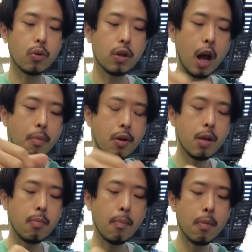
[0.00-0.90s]

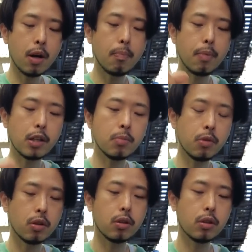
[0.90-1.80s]
라면에 맵맛가
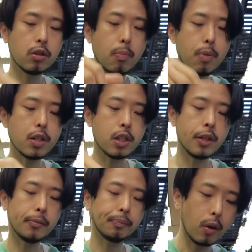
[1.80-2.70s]
빠지면 섭하지.
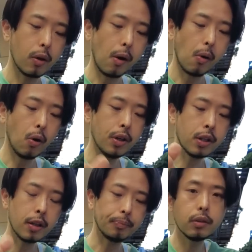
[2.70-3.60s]

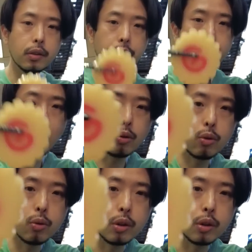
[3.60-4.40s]
이렇게 나루토도